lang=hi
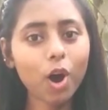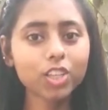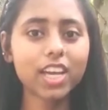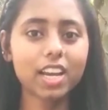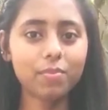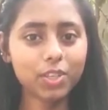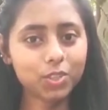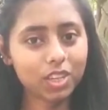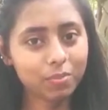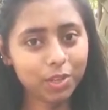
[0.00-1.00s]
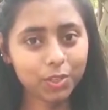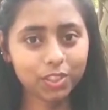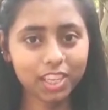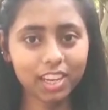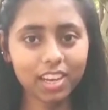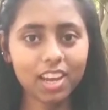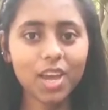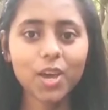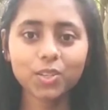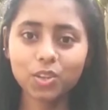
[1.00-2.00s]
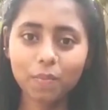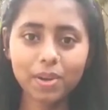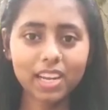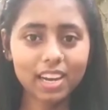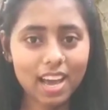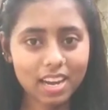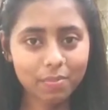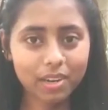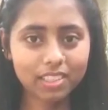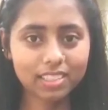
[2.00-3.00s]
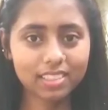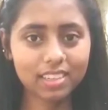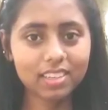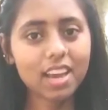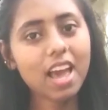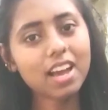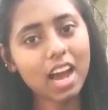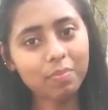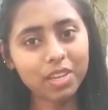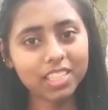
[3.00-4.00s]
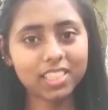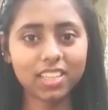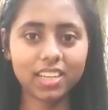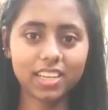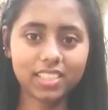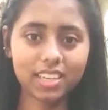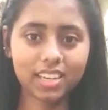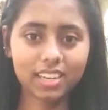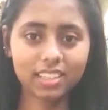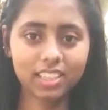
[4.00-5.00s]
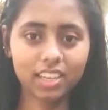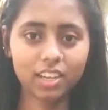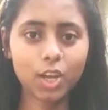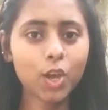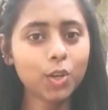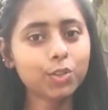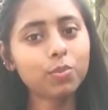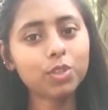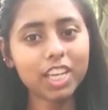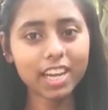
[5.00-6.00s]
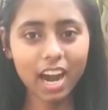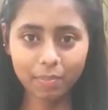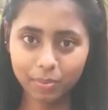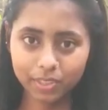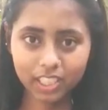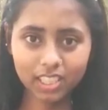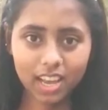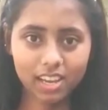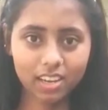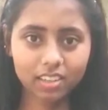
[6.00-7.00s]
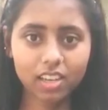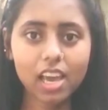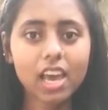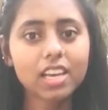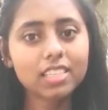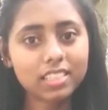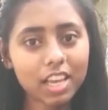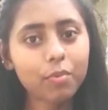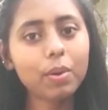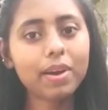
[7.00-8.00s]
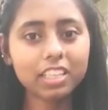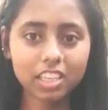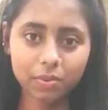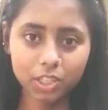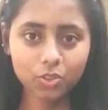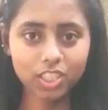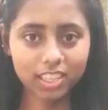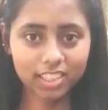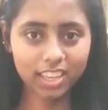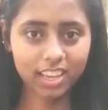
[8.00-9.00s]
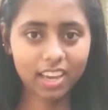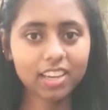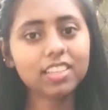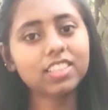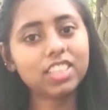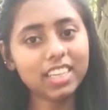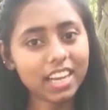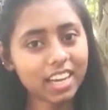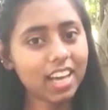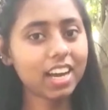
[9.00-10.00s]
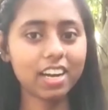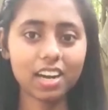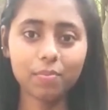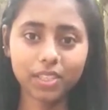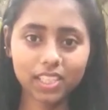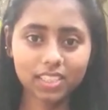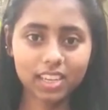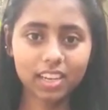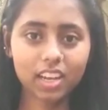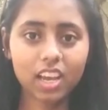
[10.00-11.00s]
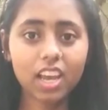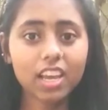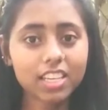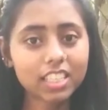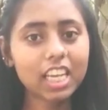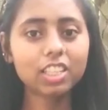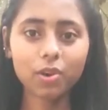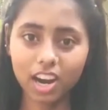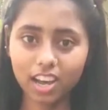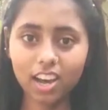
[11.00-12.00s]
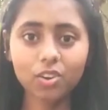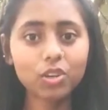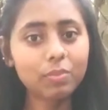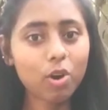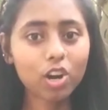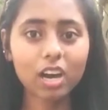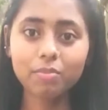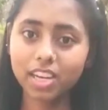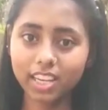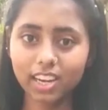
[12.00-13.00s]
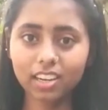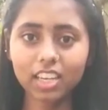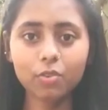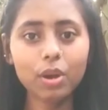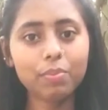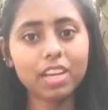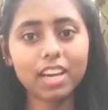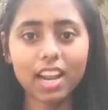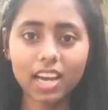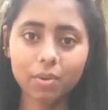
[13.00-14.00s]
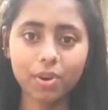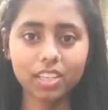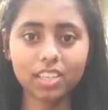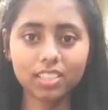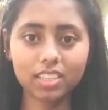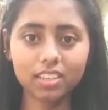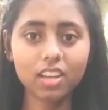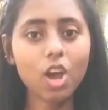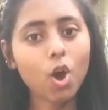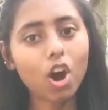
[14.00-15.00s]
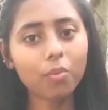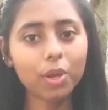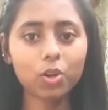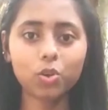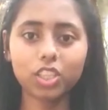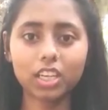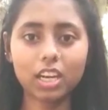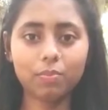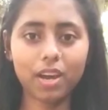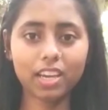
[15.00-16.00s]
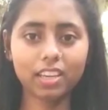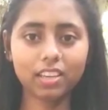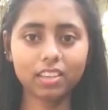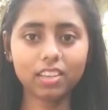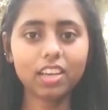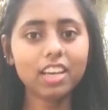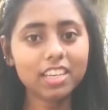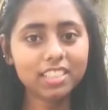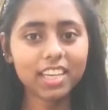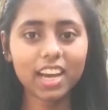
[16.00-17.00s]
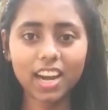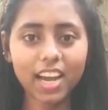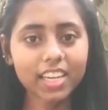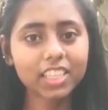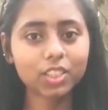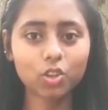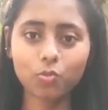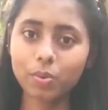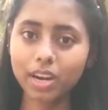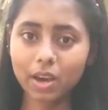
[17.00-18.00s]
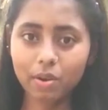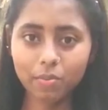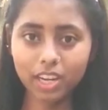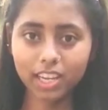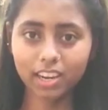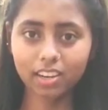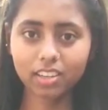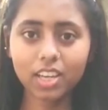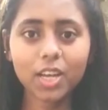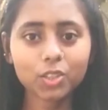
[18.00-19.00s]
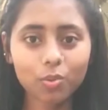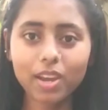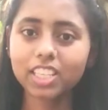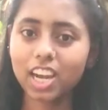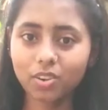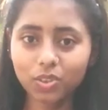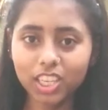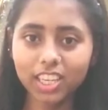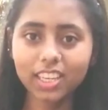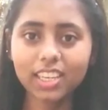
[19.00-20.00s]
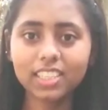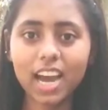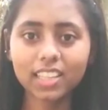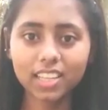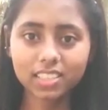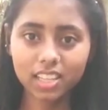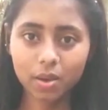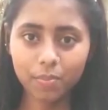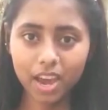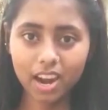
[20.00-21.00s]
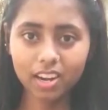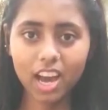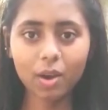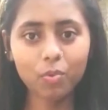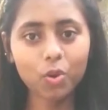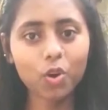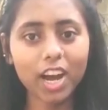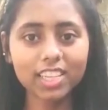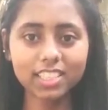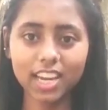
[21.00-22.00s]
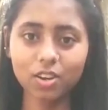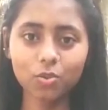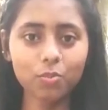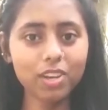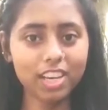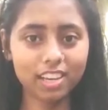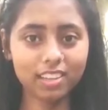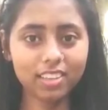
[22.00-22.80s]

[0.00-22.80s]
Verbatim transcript: बहुत सारे बच्चों के वीडियो थे जो अपने कला का प्रदर्शन काफी अच्छे तरीके से कर रहे थे जो मुझे काफी पसंद आया इससे वे बच्चे भी जुड़ सकते हैं जिन्हें कला करना पसंद है इसके द्वारा उन्हें मौका मिलेगा कि वे अपने कला का प्रदर्शन और भी लोगों तक कर पाएंगे इससे कला के क्षेत्र को भी बढ़ावा मिलेगा तो मैं चाहूंगी कि ज्यादा से ज्यादा प्यार आप लोगों का इस चैनल को मिले